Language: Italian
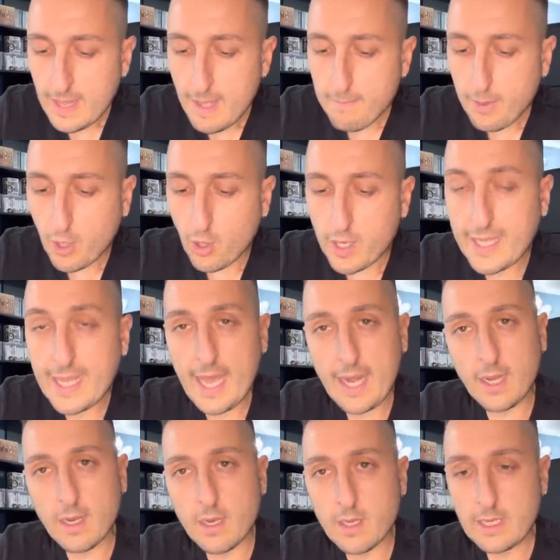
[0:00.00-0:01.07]
però
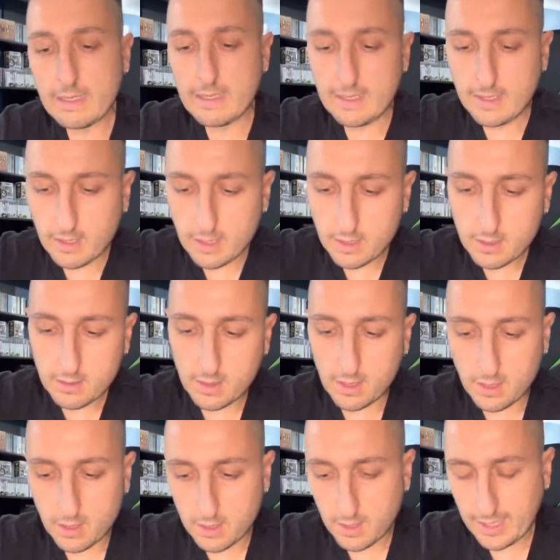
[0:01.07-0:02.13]
Hien, Hien,
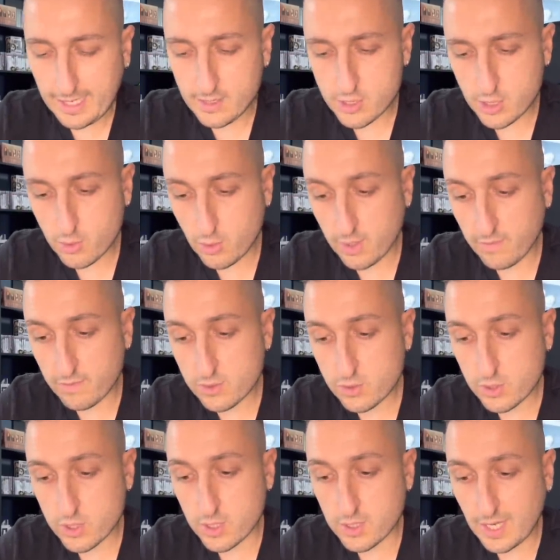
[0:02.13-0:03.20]
il calciatore difensore
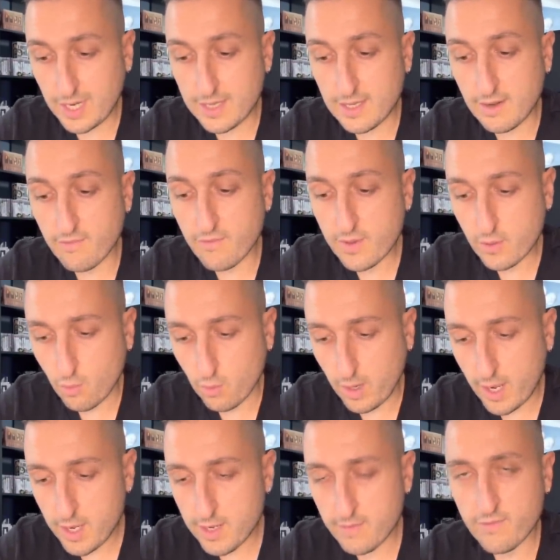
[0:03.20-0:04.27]
centrale del
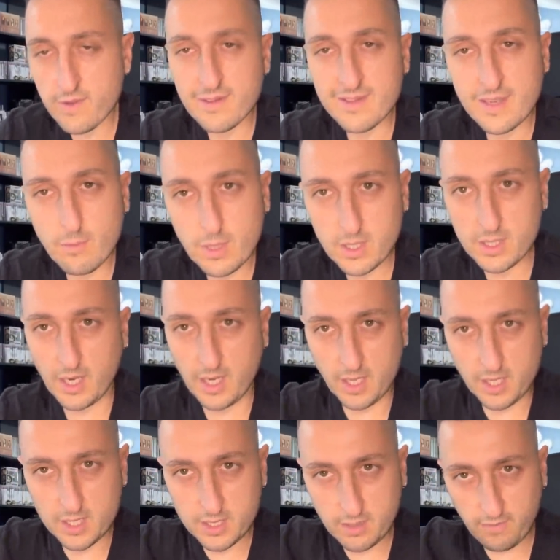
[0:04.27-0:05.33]
Verona, il
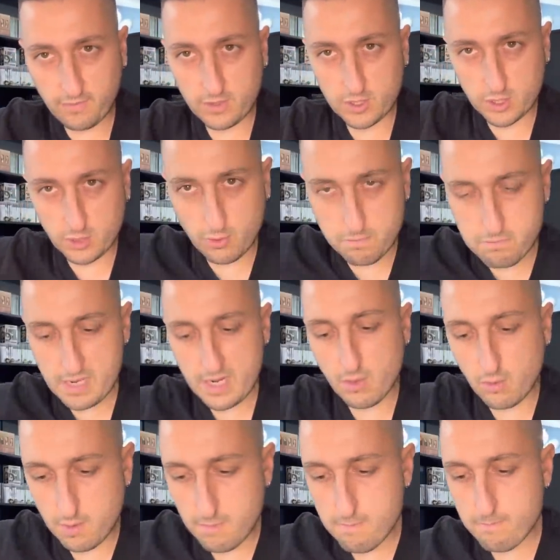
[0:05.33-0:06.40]
24enne, fisico bello,
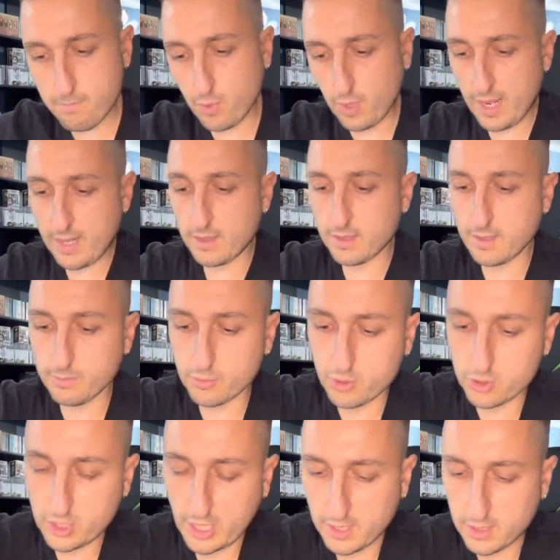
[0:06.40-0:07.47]
imponente,
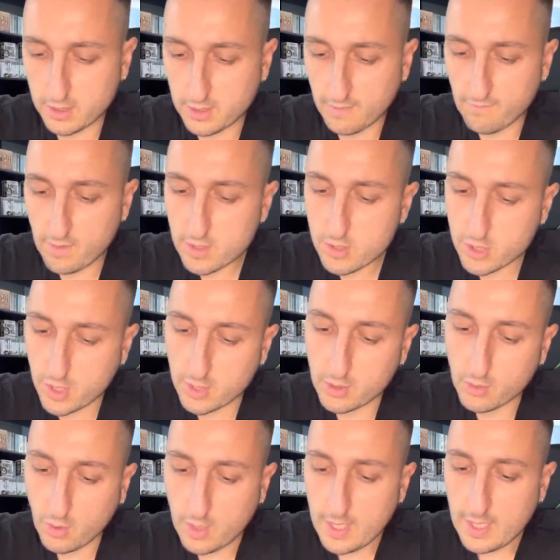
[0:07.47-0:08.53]
possente e via
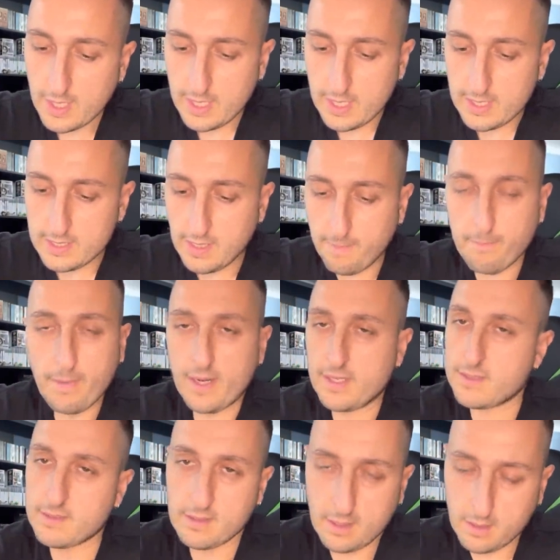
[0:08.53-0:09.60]
dicendo, si
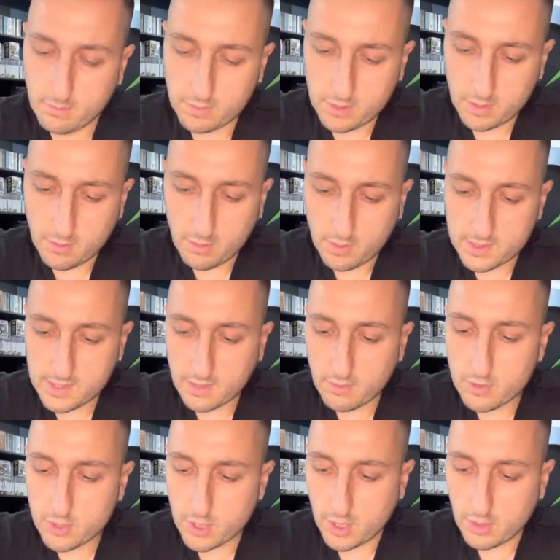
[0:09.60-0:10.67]
appresta, questo è quello che stanno
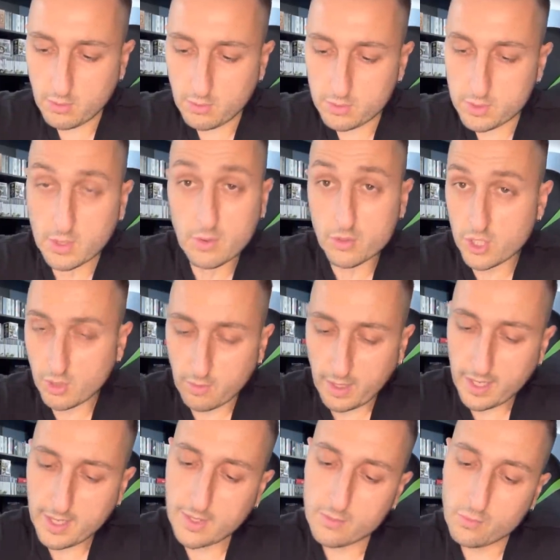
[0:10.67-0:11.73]
dicendo, se già non è
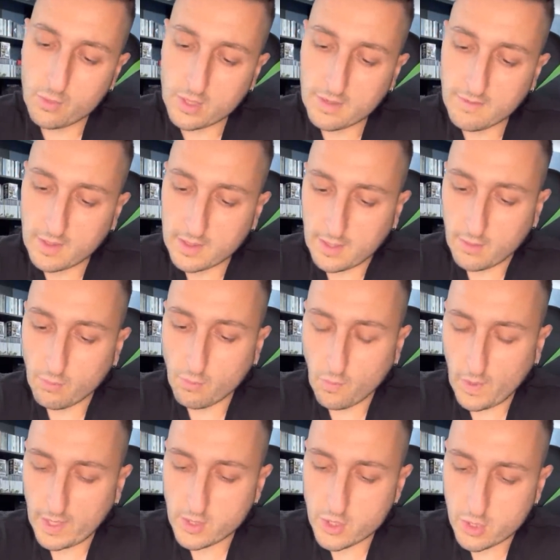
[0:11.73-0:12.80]
accaduto, a diventare un nuovo
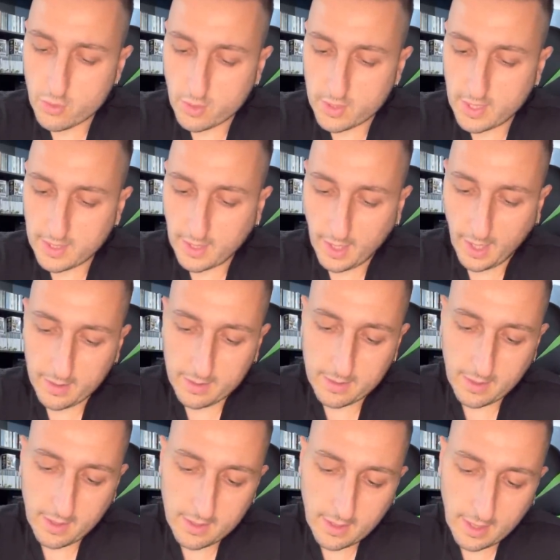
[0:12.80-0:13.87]
calciatore
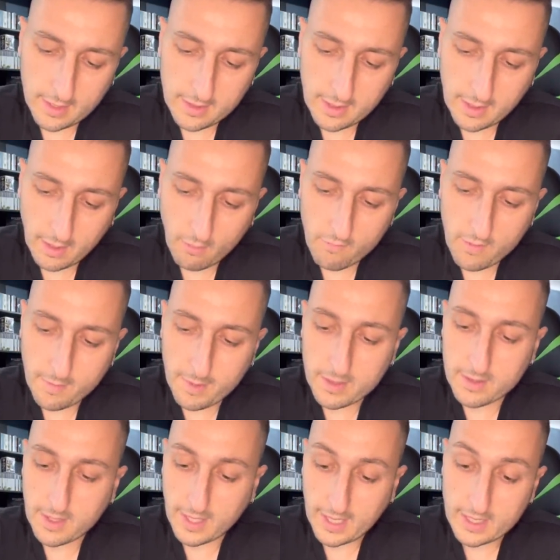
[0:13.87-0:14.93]
dell'Atalanta. L'Atalanta che
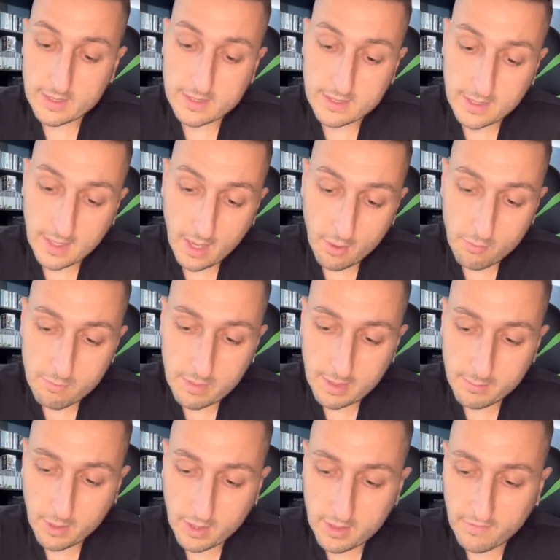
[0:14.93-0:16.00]
ovviamente ragazzi è un
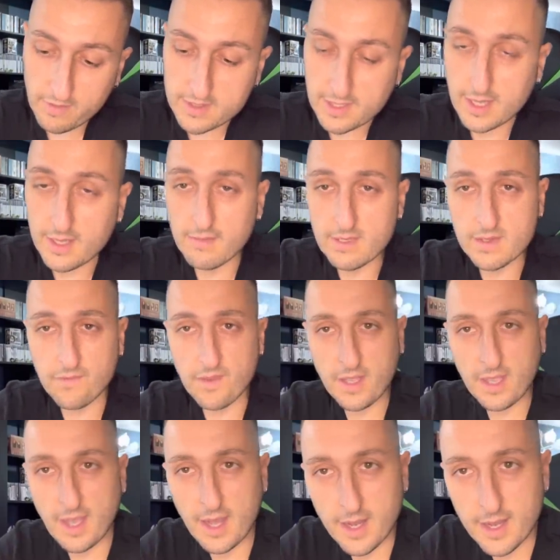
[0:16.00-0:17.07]
minimo la difesa deve
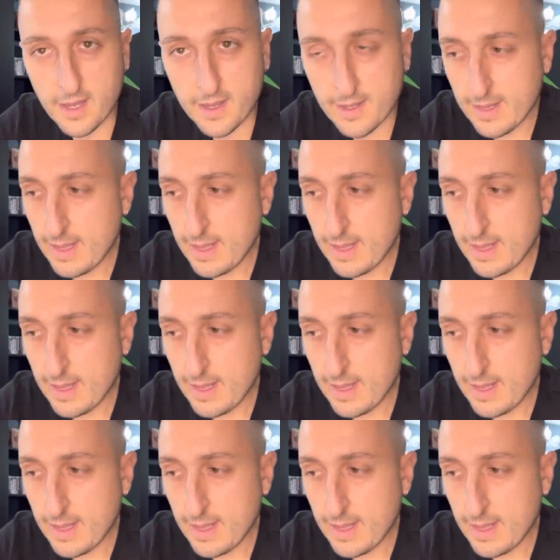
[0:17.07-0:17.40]
svecchiare, eh?